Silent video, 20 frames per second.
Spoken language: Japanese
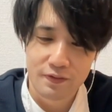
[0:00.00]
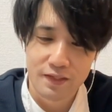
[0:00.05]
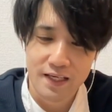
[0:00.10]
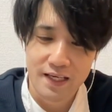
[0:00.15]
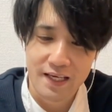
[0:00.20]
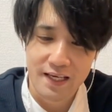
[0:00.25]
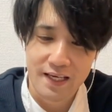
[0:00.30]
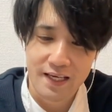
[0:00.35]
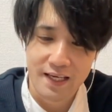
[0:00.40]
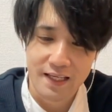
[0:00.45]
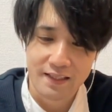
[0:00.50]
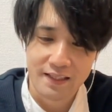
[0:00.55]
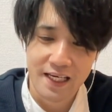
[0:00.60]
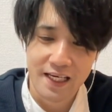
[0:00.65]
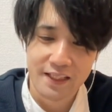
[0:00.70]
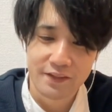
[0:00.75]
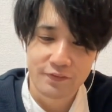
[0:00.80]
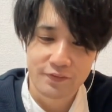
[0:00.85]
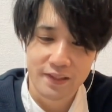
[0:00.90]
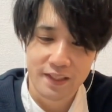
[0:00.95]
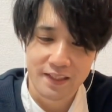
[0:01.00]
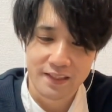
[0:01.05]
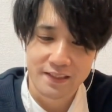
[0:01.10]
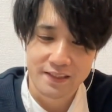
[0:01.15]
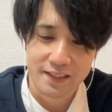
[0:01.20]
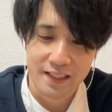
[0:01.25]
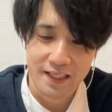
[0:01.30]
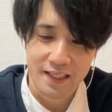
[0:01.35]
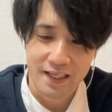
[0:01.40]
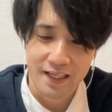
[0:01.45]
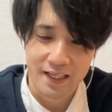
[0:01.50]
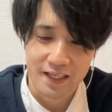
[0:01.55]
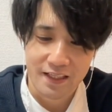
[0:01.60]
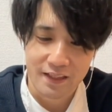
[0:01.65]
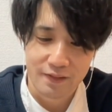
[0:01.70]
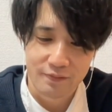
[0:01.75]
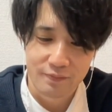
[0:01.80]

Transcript: えー、ンのキャラですね。はい。